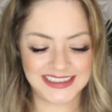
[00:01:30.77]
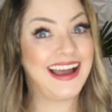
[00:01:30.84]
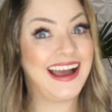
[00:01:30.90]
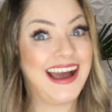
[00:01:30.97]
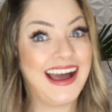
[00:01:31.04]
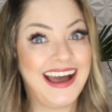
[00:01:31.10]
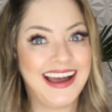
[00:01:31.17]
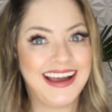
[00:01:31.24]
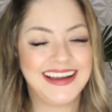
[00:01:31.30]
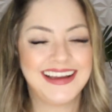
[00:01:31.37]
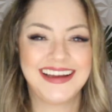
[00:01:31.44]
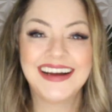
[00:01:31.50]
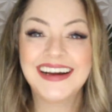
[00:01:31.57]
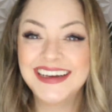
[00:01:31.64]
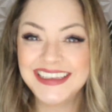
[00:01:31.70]
Ah,
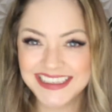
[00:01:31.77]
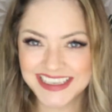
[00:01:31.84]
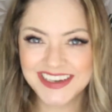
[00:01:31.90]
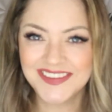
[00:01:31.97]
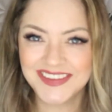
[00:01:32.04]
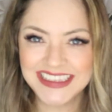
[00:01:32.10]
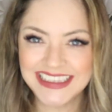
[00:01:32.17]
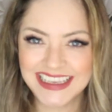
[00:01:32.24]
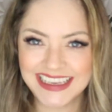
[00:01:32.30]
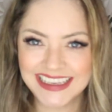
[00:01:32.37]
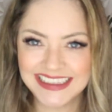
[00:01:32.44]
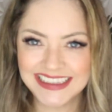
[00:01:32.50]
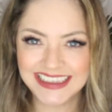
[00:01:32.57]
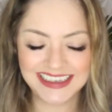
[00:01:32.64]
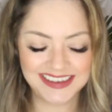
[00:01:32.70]
Antes que eu
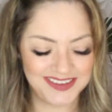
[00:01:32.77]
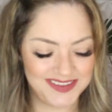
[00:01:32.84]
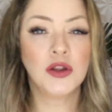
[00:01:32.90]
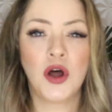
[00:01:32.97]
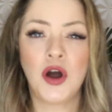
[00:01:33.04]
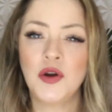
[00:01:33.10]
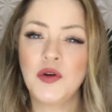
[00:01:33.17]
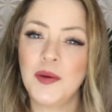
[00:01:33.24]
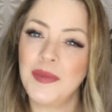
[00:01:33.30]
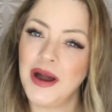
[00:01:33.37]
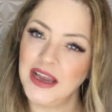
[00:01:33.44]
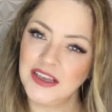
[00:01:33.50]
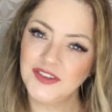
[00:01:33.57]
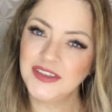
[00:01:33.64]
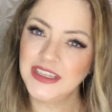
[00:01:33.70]
esqueça, logo
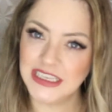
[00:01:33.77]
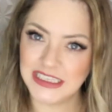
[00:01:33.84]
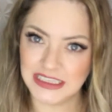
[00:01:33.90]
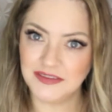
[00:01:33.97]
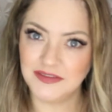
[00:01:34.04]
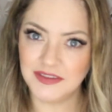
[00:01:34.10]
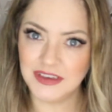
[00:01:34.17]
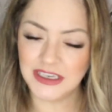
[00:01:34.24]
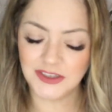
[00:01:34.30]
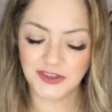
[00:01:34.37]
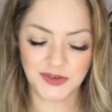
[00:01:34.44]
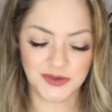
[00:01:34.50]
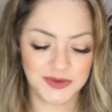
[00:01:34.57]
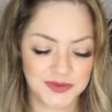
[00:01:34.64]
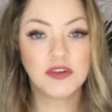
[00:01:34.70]
abaixo deste
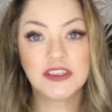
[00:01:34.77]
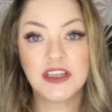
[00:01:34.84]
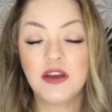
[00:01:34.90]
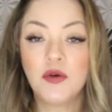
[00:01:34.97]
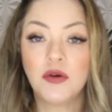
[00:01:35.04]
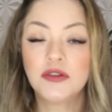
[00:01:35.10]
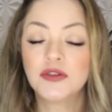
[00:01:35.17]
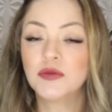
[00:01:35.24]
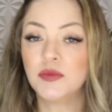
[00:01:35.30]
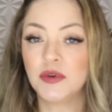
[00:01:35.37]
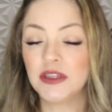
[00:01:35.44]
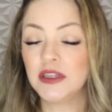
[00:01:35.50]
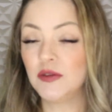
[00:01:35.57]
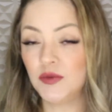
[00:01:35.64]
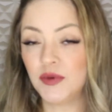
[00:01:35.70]
vídeo você encontra um
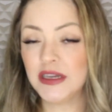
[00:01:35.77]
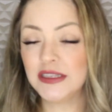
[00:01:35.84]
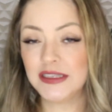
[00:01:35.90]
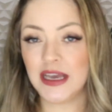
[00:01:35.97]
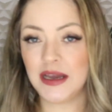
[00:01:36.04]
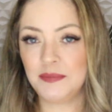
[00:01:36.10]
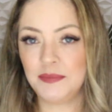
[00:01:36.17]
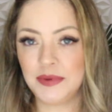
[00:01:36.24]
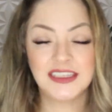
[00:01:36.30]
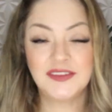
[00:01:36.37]
botão do WhatsApp.